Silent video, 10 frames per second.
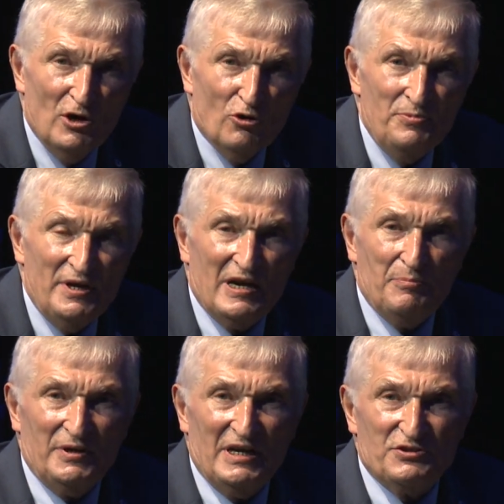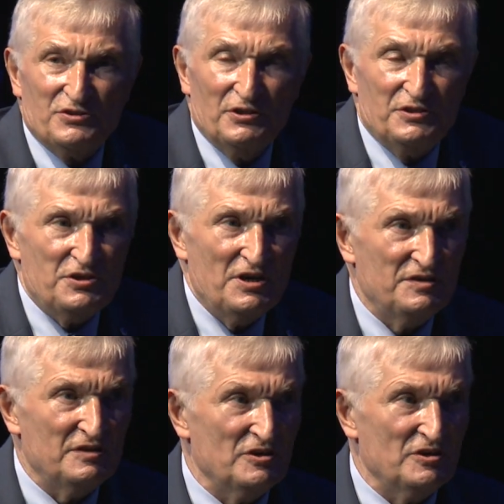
Umiera ponad 100 tysięcy,